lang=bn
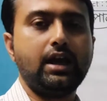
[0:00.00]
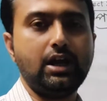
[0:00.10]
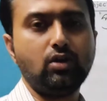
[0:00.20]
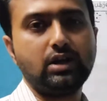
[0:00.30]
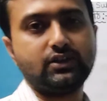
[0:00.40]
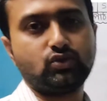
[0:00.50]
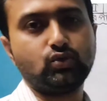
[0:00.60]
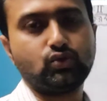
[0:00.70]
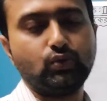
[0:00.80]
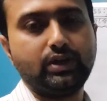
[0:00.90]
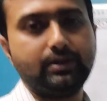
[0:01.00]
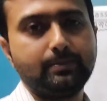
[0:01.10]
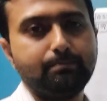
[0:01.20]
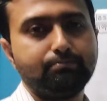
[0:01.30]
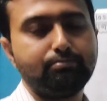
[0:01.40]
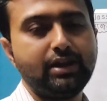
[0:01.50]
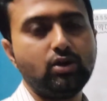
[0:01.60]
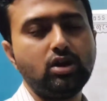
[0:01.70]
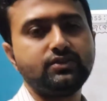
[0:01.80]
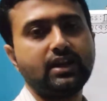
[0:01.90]
হ্যালো ক্লাস টু স্টুডেন্ট
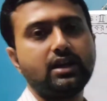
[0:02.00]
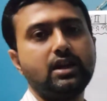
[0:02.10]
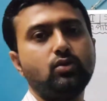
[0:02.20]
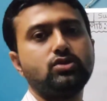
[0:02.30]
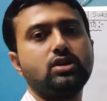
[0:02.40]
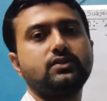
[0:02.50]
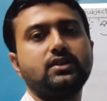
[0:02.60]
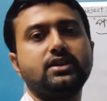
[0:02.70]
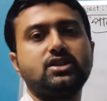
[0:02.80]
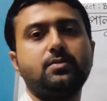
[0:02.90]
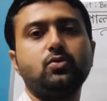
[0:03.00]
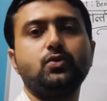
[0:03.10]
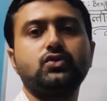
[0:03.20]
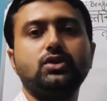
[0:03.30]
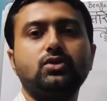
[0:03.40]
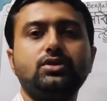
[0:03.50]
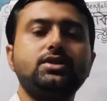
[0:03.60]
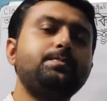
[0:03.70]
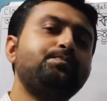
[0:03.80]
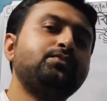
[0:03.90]
বেঙ্গল সেকেন্ড ল্যাঙ্গুয়েজ ক্লাসে আজকে আমরা উপস্থিত হয়েছি
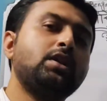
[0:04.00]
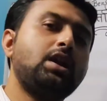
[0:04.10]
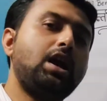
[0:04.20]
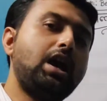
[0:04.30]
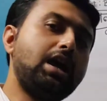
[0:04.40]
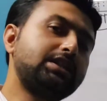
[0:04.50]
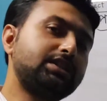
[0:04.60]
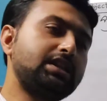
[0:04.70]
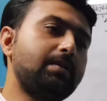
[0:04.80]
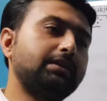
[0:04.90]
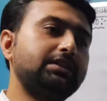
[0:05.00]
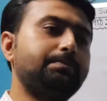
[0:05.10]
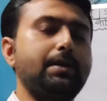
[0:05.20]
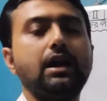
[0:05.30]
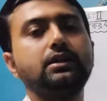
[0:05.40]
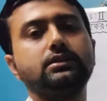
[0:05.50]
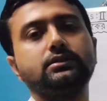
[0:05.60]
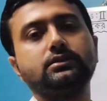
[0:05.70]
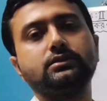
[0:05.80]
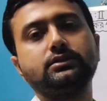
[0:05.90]
আজকে আমাদের পাঠ
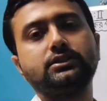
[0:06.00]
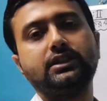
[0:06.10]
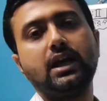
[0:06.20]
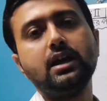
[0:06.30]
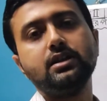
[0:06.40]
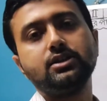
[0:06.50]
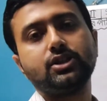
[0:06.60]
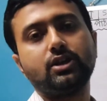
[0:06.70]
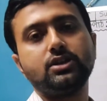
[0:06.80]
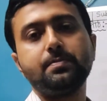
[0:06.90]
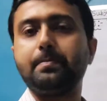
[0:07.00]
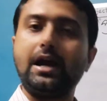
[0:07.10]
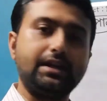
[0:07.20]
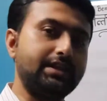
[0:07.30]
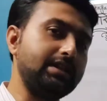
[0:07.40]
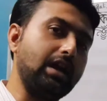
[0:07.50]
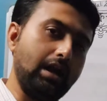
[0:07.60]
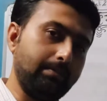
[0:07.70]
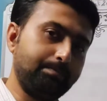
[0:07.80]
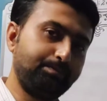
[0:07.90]
যেটা সেটা হচ্ছে পালকির গান
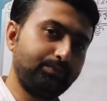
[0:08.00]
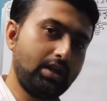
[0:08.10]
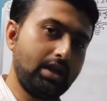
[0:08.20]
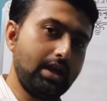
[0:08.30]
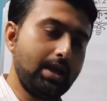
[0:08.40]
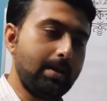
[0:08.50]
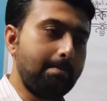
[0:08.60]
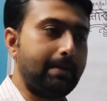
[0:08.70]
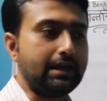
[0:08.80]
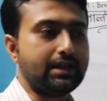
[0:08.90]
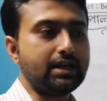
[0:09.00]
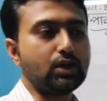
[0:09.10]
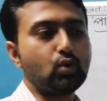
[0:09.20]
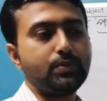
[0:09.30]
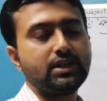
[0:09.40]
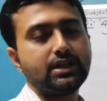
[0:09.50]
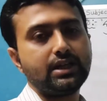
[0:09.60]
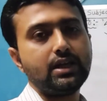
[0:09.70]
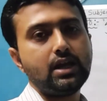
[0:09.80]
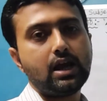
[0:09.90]
পালকির গান কবিতাটি
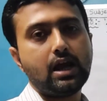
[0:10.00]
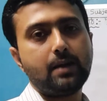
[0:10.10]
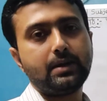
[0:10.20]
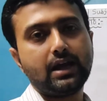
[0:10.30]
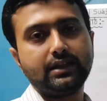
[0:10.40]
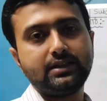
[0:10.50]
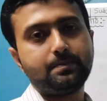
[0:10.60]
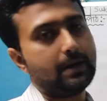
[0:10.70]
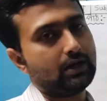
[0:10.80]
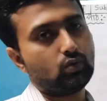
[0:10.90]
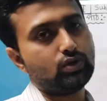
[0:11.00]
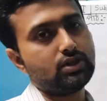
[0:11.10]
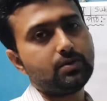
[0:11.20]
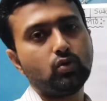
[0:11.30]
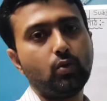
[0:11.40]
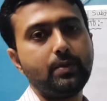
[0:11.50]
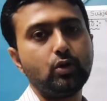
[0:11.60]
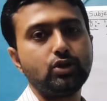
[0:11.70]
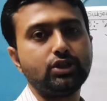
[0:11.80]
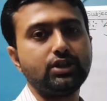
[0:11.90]
আমরা আগের দিন পাঠ করেছি এবং কবি
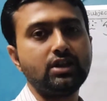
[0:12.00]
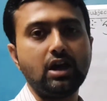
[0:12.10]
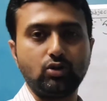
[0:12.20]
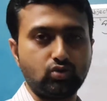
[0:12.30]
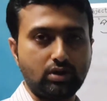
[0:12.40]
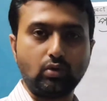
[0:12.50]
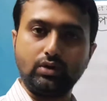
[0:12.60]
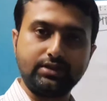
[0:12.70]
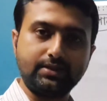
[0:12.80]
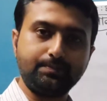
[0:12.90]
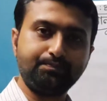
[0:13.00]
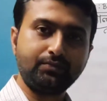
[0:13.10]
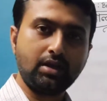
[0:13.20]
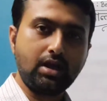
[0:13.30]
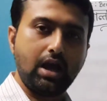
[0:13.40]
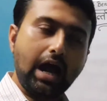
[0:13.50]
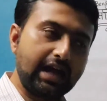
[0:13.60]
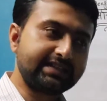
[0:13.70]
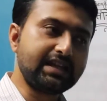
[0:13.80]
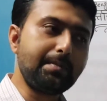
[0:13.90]
পরিচিতি নিয়ে আলোচনা করেছি
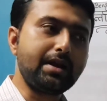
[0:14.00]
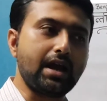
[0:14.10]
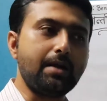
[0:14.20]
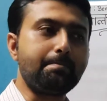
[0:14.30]
আজকে আমরা